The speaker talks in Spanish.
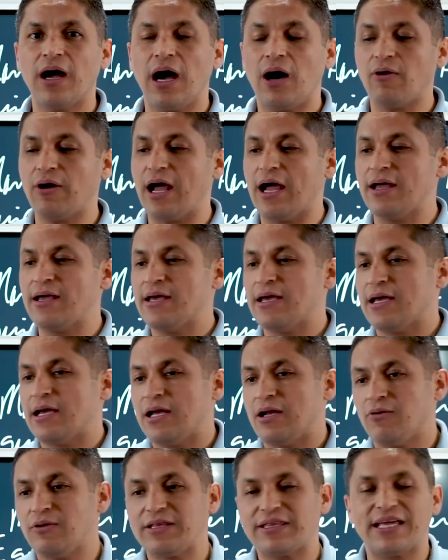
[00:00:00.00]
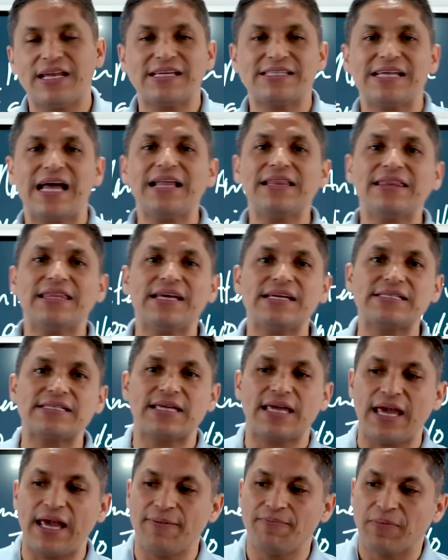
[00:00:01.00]
Ahora, lo interesante
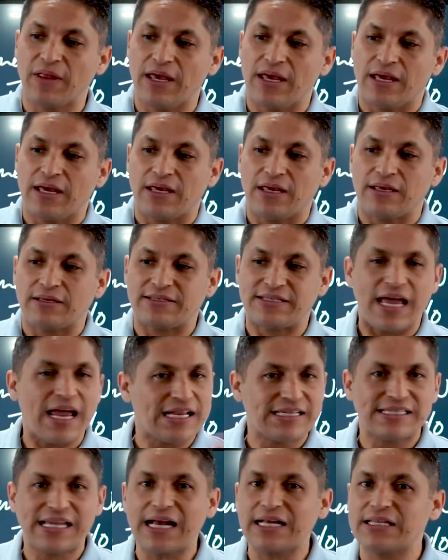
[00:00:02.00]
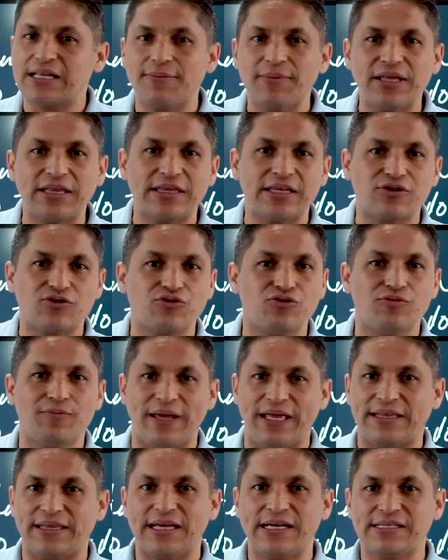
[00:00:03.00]
es que sé exactamente sus
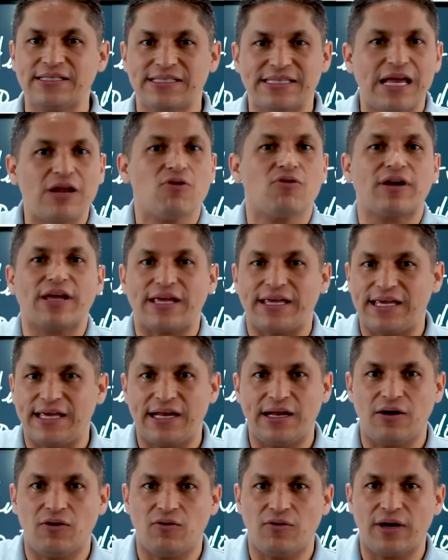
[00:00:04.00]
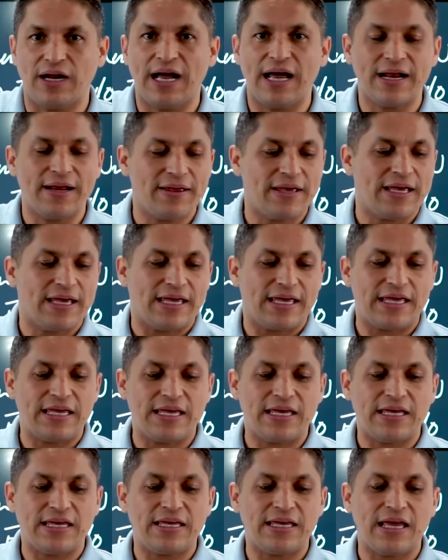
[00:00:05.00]
metas, sé lo que quiere lograr
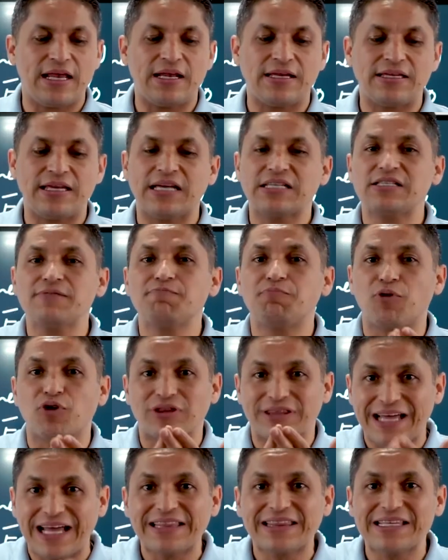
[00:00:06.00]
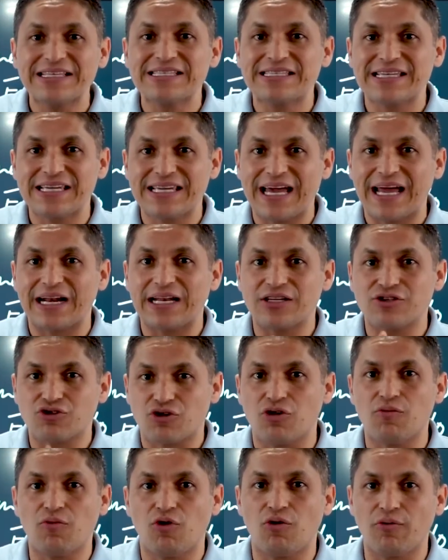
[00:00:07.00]
y, y es importante enseñarles
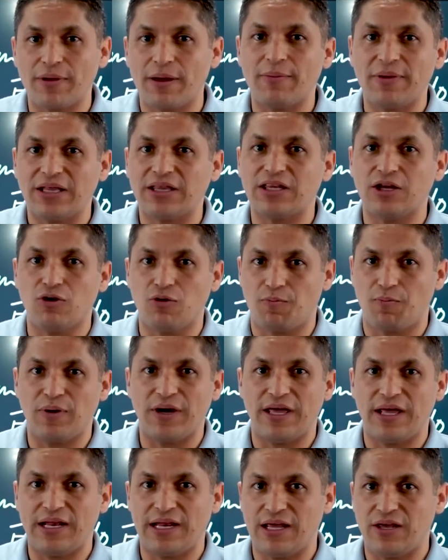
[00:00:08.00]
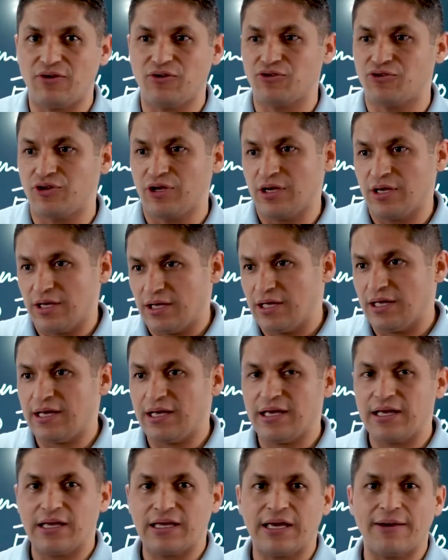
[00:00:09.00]
cómo obviamente lo pueden ellos
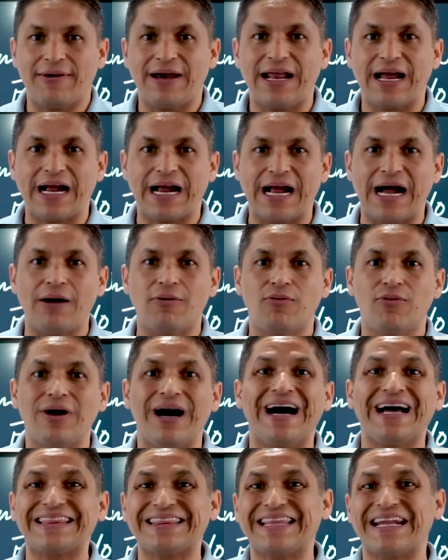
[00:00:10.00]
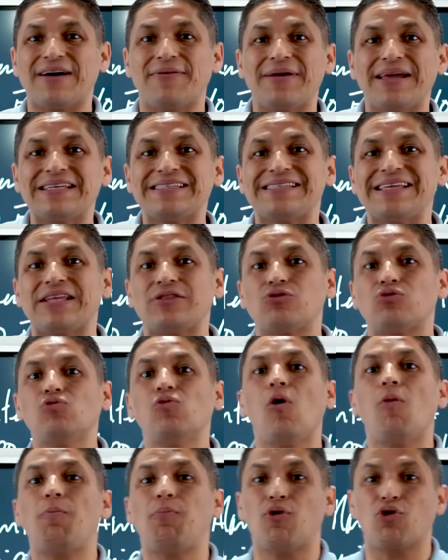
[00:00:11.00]
eh, eh, llevar a cabo a través de
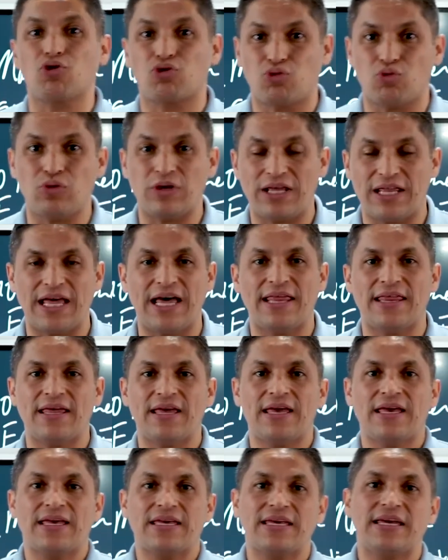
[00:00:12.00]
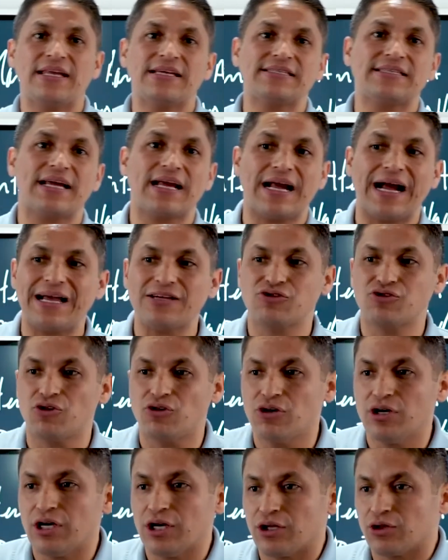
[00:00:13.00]
tu oportunidad. Y en este
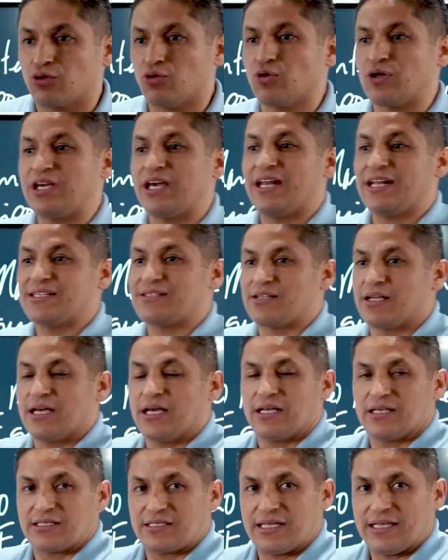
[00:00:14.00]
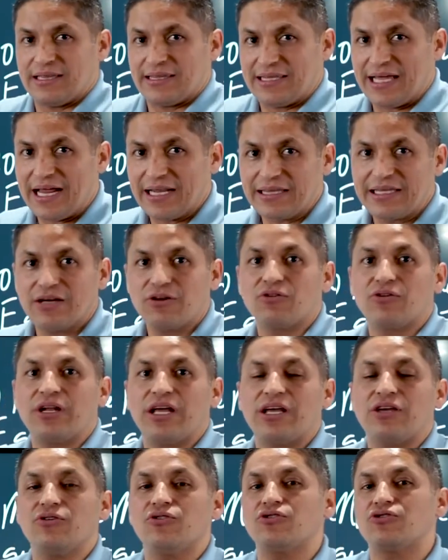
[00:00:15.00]
caso, tú quieres sentarte
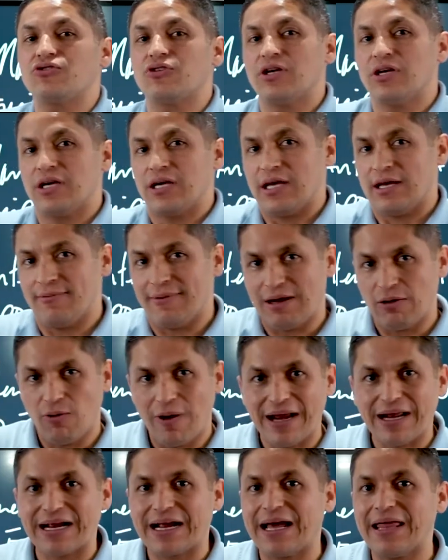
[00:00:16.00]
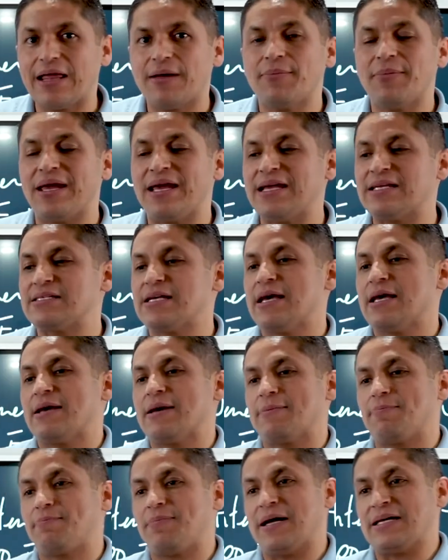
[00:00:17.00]
con ellos, evaluar cada mes,
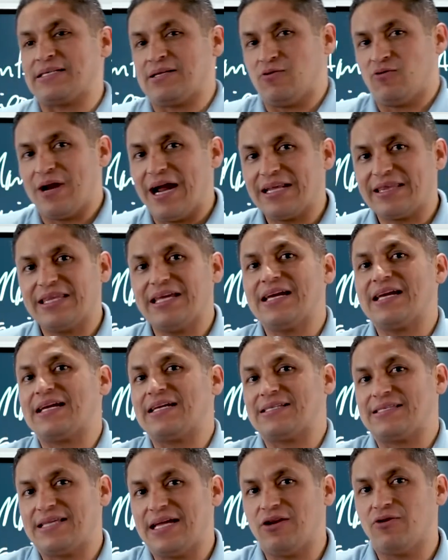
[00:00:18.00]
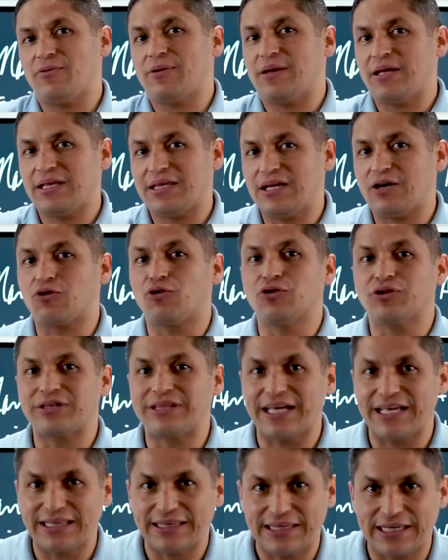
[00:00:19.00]
asegurarte de que estén obviamente
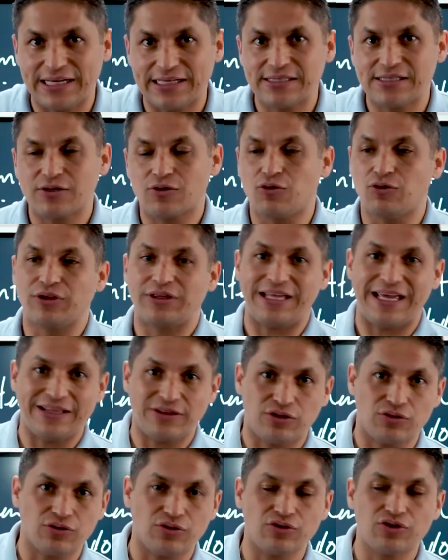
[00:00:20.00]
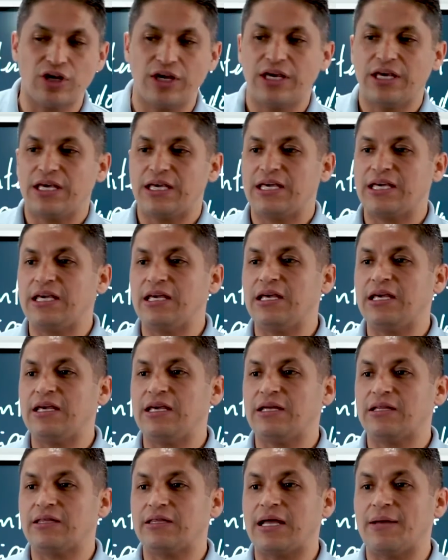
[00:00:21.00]
contentas, contentos
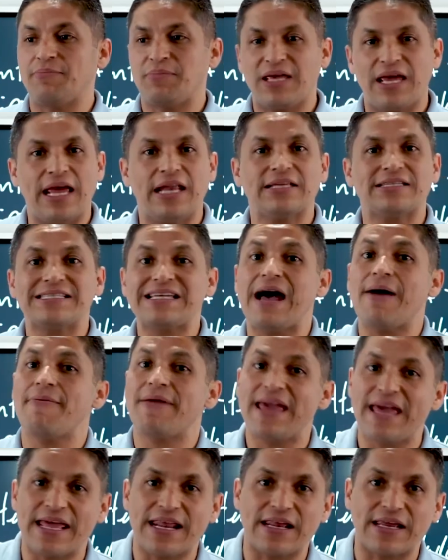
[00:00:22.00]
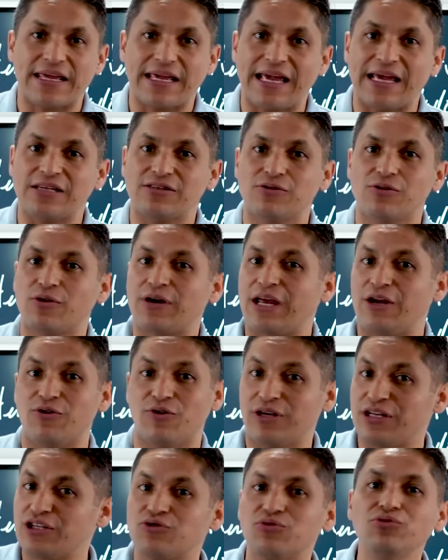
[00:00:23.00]
y también saber qué es lo que
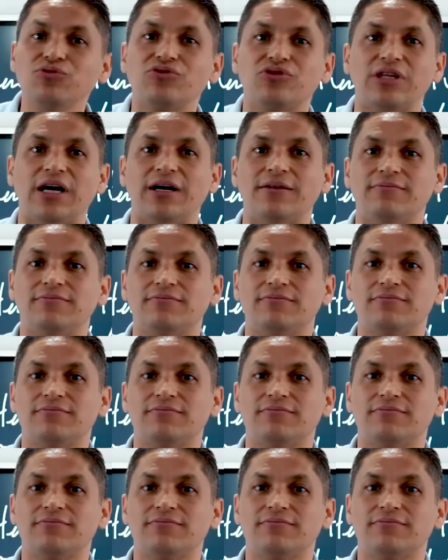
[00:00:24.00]
no les gusta.